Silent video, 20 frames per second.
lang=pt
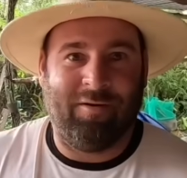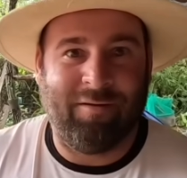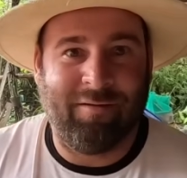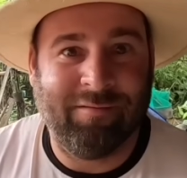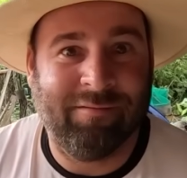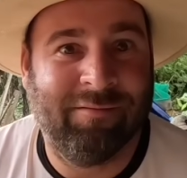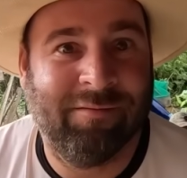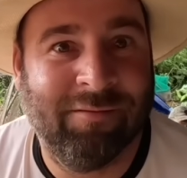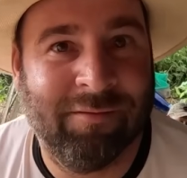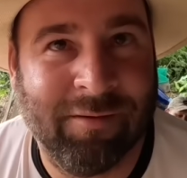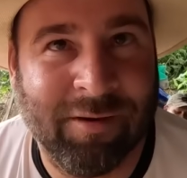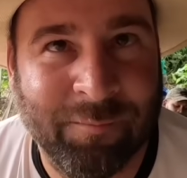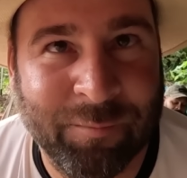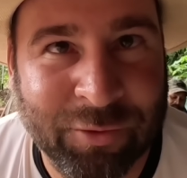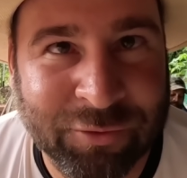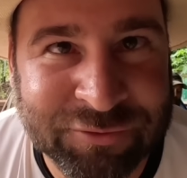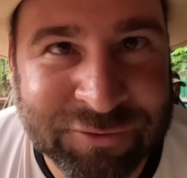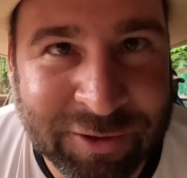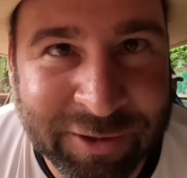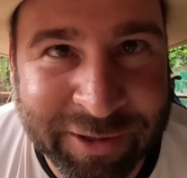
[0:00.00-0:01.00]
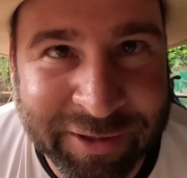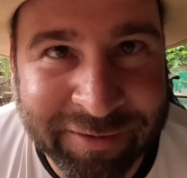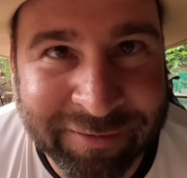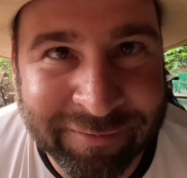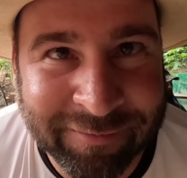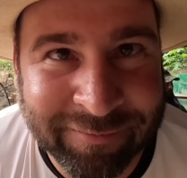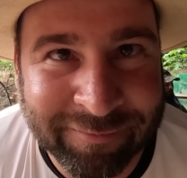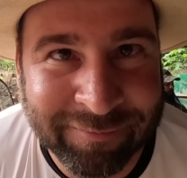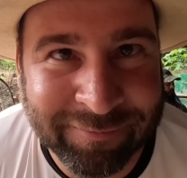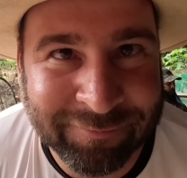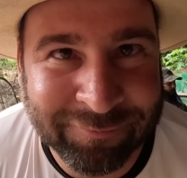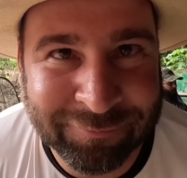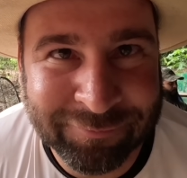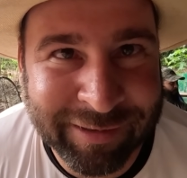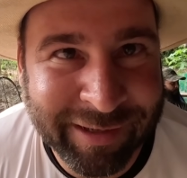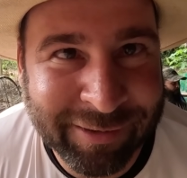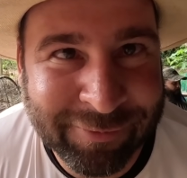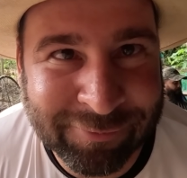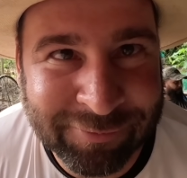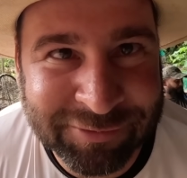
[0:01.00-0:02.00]
lá ó, no rio, no, ó meu no concreto lá. Não
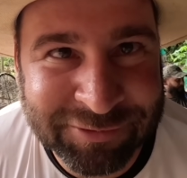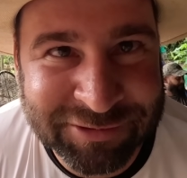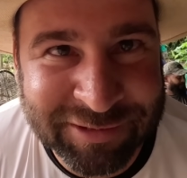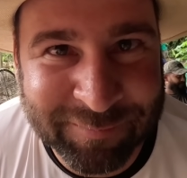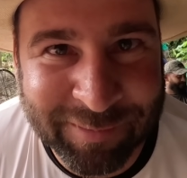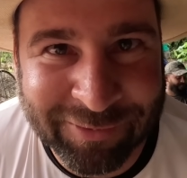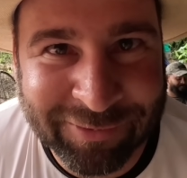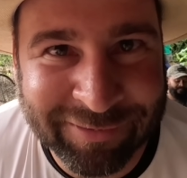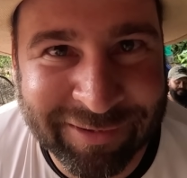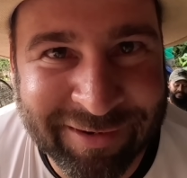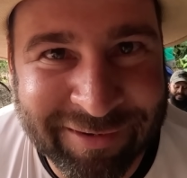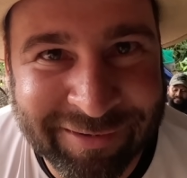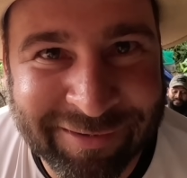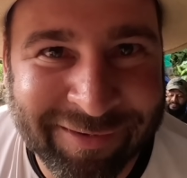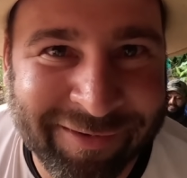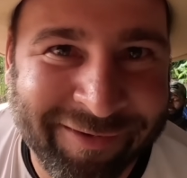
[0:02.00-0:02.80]
dei conta de chamar.